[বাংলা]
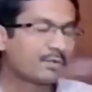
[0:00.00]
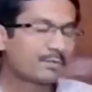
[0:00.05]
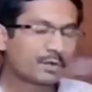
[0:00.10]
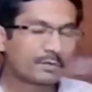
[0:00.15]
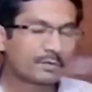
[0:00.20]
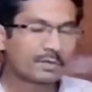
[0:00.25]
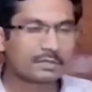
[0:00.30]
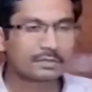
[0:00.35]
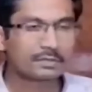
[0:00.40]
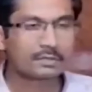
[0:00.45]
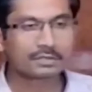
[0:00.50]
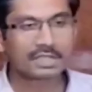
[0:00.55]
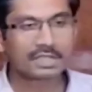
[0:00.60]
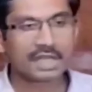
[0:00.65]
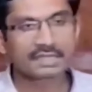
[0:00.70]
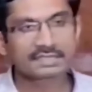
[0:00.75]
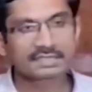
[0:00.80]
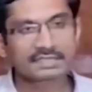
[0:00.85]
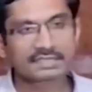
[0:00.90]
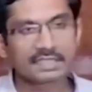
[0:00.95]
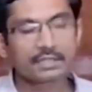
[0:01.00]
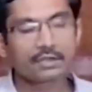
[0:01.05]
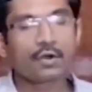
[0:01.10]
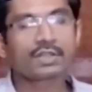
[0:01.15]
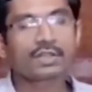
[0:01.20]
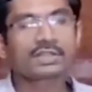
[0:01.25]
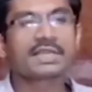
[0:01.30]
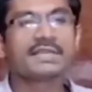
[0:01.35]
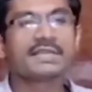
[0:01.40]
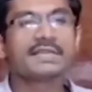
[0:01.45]
তাপপ্রবাহ থাকছে ন
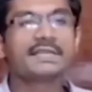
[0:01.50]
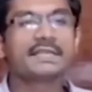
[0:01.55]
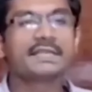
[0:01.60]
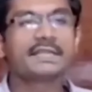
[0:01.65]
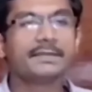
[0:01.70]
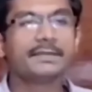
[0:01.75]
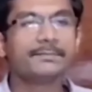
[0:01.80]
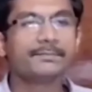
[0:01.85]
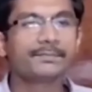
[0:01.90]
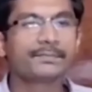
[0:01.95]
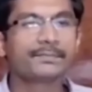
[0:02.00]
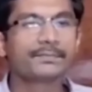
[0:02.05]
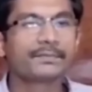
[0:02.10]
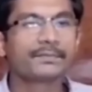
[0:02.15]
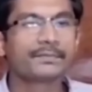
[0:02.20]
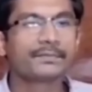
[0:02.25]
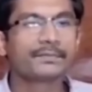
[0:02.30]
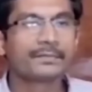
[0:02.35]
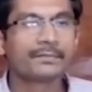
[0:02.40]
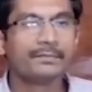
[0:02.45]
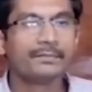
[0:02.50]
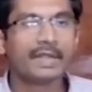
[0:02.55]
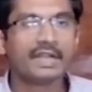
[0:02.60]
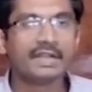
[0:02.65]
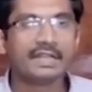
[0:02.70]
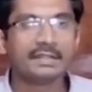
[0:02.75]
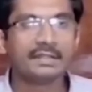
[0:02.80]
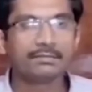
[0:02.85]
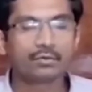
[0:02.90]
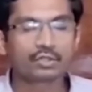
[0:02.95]
তারিখে
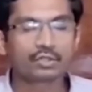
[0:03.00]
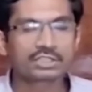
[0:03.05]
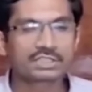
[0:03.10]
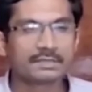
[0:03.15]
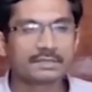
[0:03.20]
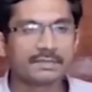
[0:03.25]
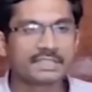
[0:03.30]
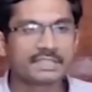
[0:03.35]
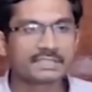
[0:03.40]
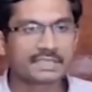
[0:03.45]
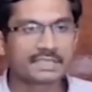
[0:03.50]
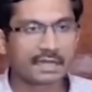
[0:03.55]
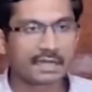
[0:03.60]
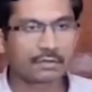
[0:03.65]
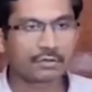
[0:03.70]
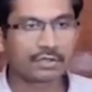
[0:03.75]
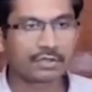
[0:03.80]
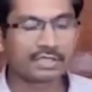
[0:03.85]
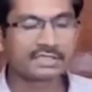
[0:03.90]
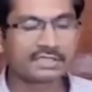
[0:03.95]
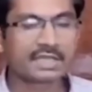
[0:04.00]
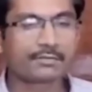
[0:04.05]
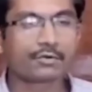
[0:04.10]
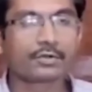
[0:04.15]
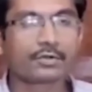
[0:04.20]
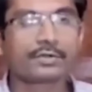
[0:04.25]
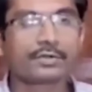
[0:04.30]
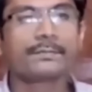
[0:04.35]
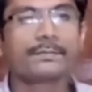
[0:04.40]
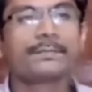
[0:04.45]
মেনলি পশ্চিমের জেলাগুলোয়
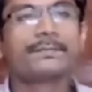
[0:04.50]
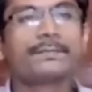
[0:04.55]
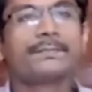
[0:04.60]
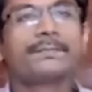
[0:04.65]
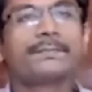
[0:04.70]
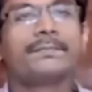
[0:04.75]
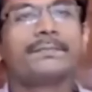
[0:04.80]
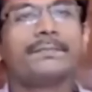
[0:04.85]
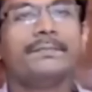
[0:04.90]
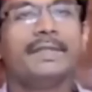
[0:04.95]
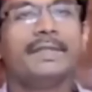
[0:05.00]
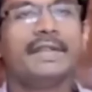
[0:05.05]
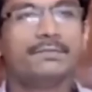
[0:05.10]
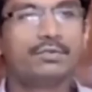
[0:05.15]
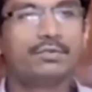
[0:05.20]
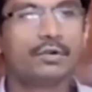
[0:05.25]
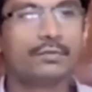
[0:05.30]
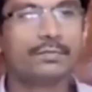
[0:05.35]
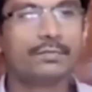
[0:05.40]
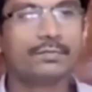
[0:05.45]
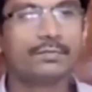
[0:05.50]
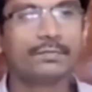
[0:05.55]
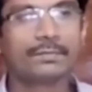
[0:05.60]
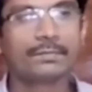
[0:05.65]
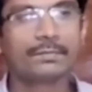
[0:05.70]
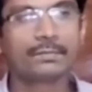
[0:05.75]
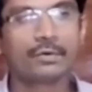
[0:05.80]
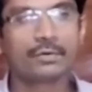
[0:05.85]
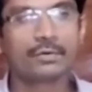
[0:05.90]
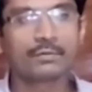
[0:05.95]
যেমন বীরভূম
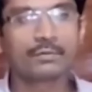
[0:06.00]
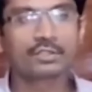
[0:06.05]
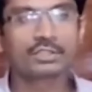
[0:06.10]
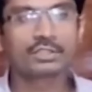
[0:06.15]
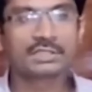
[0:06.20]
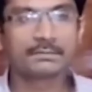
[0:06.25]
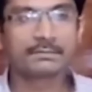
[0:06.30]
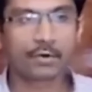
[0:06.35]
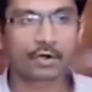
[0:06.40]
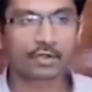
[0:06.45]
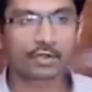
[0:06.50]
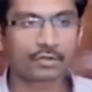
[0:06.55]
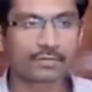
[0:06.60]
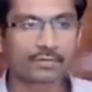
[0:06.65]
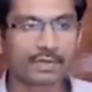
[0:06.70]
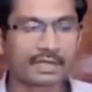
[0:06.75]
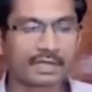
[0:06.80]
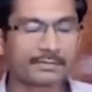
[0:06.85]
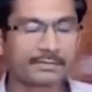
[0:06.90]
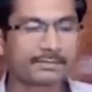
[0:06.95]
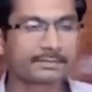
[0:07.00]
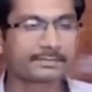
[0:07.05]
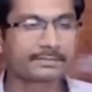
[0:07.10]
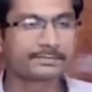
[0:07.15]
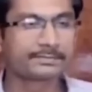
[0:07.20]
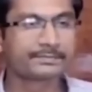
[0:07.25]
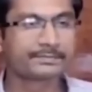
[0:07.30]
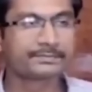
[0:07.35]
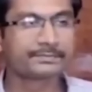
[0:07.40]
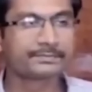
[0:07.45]
পূর্ব পশ্চিম বর্ধমান
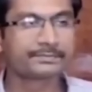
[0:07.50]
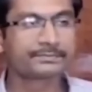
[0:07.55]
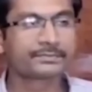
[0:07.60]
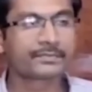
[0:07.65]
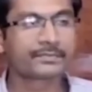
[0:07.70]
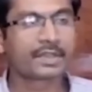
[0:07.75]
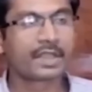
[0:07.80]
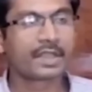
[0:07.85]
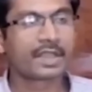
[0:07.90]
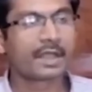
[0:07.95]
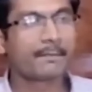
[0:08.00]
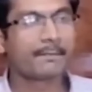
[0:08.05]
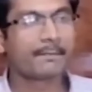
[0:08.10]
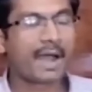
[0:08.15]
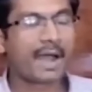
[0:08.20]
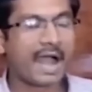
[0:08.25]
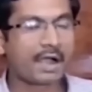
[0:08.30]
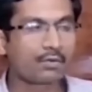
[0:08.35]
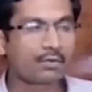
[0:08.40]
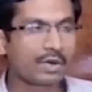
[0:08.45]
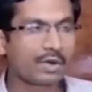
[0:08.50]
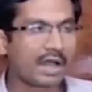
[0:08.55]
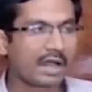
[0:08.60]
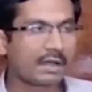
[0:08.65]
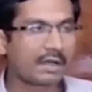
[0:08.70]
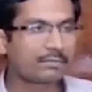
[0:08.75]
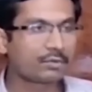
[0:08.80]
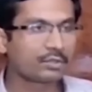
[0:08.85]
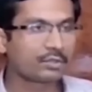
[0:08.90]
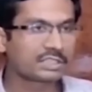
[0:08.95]
বাঁকুড়া
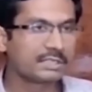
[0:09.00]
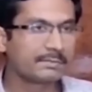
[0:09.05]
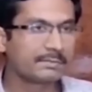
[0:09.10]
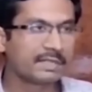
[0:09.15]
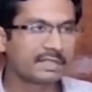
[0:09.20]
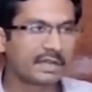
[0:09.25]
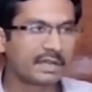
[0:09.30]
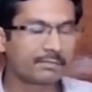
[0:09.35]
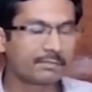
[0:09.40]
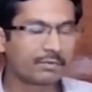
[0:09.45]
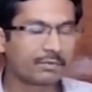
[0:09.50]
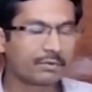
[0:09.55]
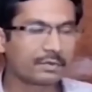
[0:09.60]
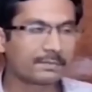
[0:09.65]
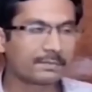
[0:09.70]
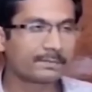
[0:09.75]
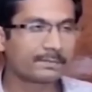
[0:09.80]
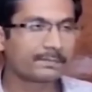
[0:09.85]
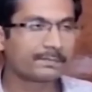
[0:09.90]
পশ্চিম মেদিনীপুর